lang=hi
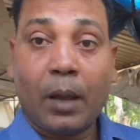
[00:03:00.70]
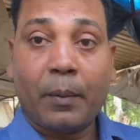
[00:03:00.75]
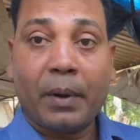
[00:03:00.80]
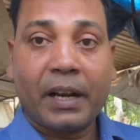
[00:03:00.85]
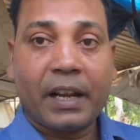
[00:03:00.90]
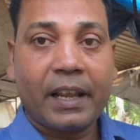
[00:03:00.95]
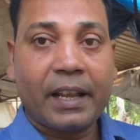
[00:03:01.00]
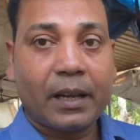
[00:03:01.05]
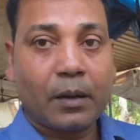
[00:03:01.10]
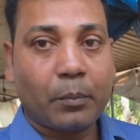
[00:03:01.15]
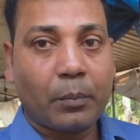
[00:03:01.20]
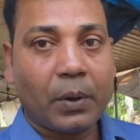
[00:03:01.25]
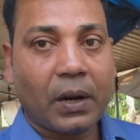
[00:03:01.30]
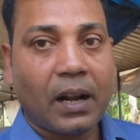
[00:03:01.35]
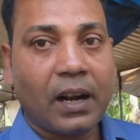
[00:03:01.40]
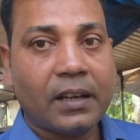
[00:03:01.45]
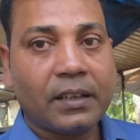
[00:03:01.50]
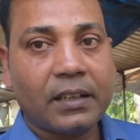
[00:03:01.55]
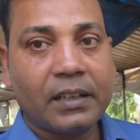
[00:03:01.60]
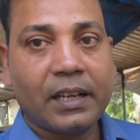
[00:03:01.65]
हमारा एक
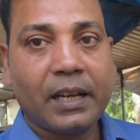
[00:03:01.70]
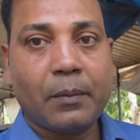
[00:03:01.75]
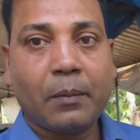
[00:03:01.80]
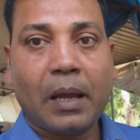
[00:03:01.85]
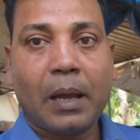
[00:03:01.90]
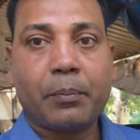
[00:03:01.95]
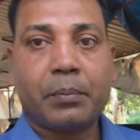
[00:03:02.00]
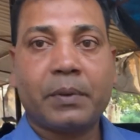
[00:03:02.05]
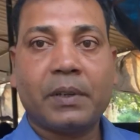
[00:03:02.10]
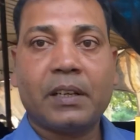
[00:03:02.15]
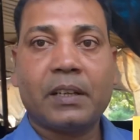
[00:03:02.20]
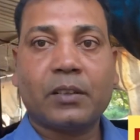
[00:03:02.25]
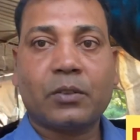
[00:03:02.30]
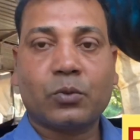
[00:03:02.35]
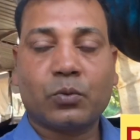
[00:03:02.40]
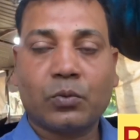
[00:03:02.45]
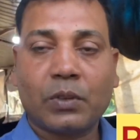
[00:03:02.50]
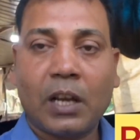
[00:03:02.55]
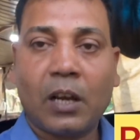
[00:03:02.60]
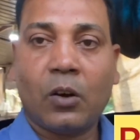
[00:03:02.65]
ब्रांड नेम आपने
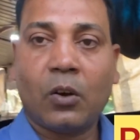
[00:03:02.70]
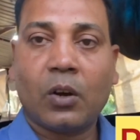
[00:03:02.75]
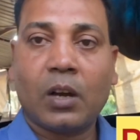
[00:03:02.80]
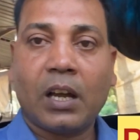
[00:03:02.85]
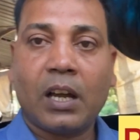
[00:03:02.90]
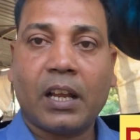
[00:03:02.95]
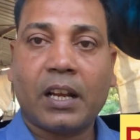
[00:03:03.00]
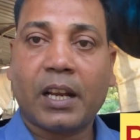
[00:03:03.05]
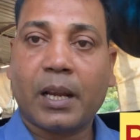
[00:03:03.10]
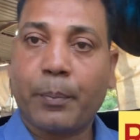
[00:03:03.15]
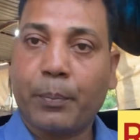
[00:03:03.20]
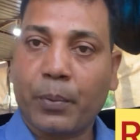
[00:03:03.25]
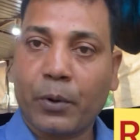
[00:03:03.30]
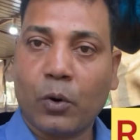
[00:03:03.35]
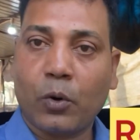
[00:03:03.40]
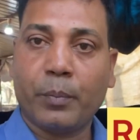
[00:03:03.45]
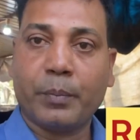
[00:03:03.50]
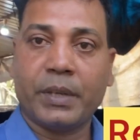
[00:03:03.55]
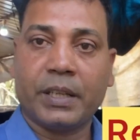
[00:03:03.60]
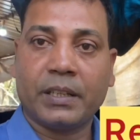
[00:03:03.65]
सुना होगा
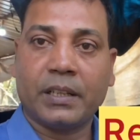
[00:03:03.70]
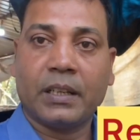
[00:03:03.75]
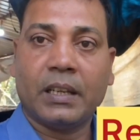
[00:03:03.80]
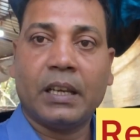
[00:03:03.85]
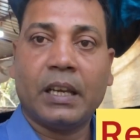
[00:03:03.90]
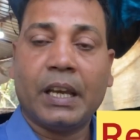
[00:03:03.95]
रेप्रोमिन